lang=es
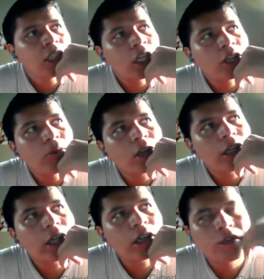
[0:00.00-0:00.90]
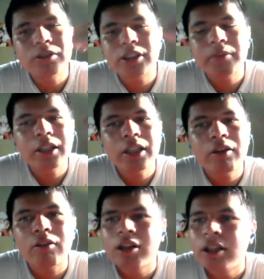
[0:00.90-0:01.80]
Y es como aquí, como siempre
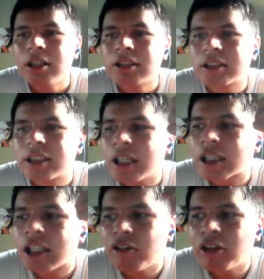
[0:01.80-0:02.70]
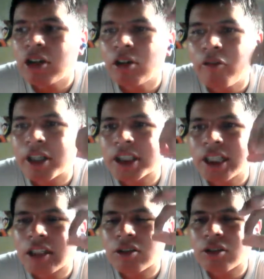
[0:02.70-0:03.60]
digo, si Estados Unidos nos
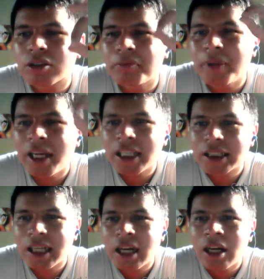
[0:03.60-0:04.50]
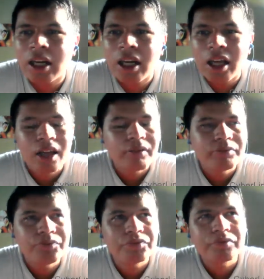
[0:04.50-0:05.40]
ofreciera a todos pizza
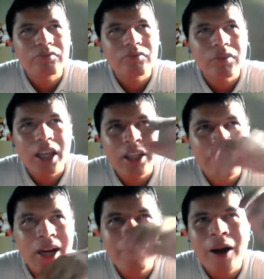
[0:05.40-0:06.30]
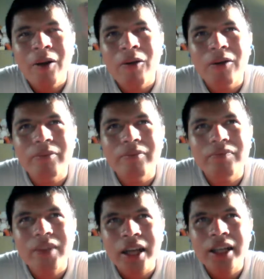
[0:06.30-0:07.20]
y trabajo
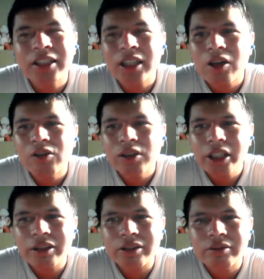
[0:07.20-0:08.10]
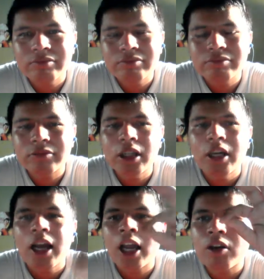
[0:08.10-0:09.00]
allá en Estados Unidos,
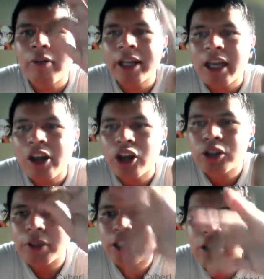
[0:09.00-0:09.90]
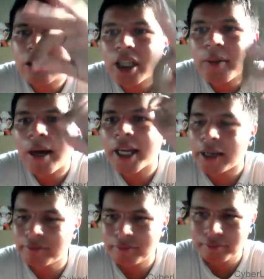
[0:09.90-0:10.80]
el 98% se
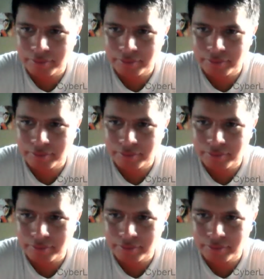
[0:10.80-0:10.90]
vaya.